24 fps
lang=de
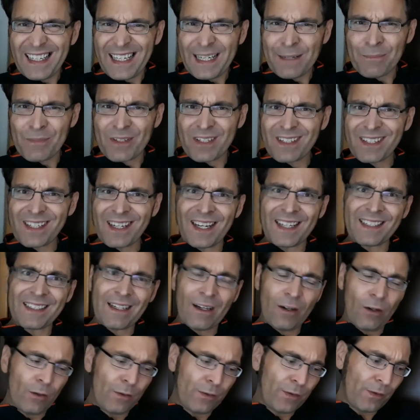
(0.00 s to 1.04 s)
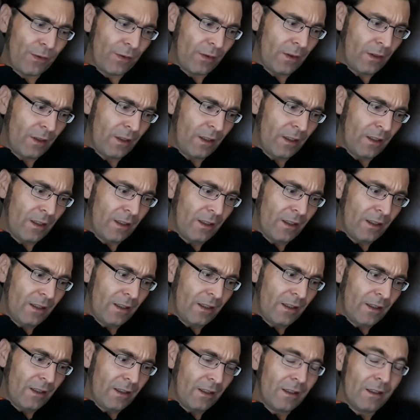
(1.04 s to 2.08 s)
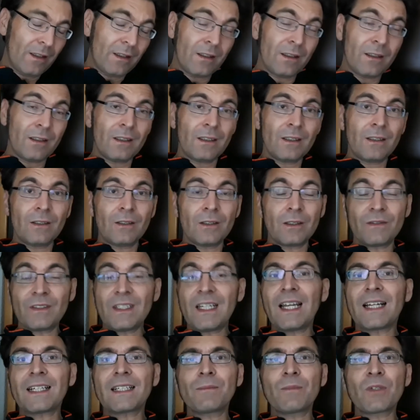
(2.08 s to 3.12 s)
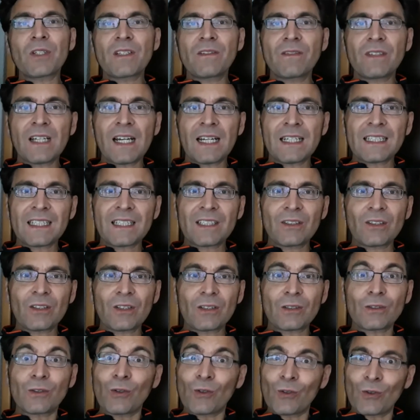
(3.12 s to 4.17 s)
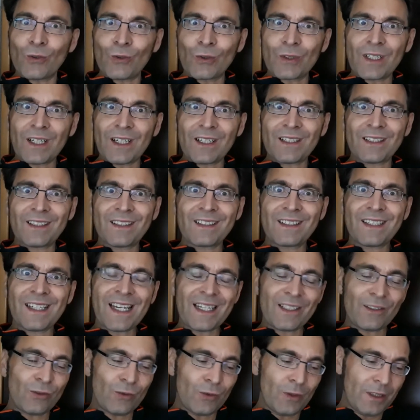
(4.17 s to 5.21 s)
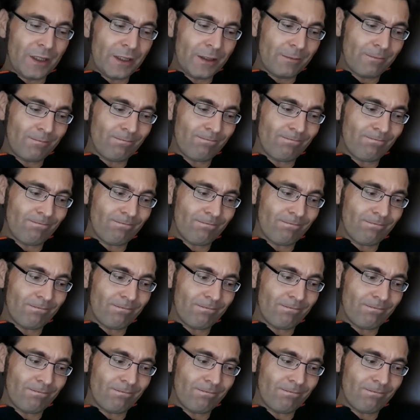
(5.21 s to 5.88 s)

Lebenszeit auf. Und wie lange müssen wir eigentlich noch Corona erdulden?